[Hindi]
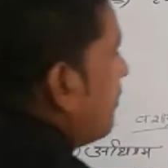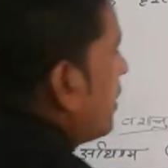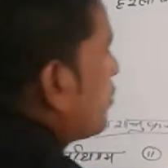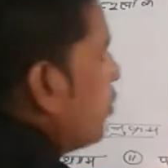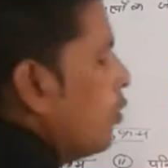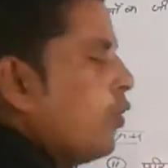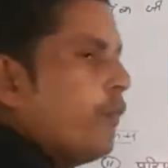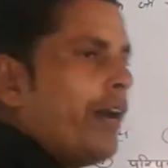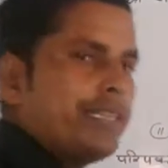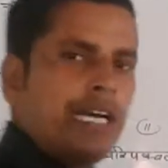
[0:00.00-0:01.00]
और नंबर दो
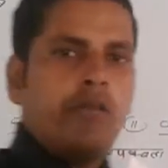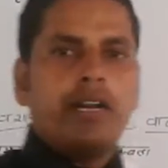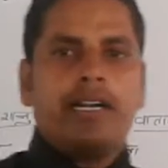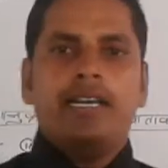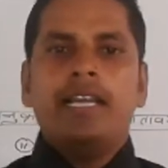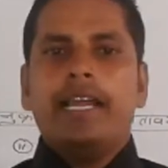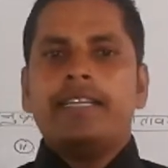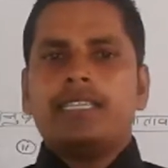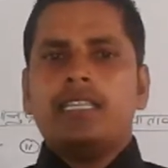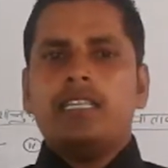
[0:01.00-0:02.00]
वातावरण
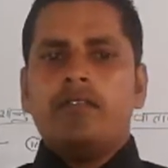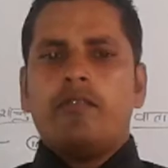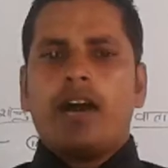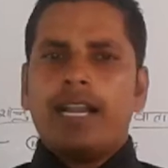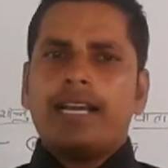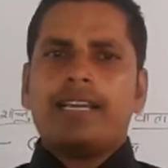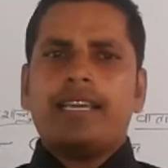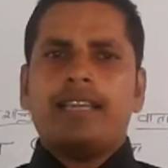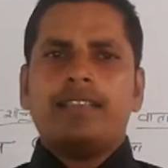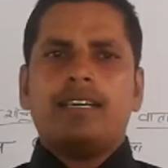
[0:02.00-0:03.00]
यानी कि बालक
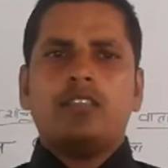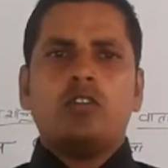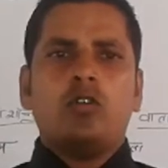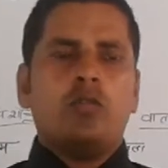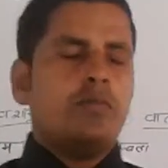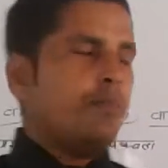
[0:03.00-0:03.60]
के अंदर जो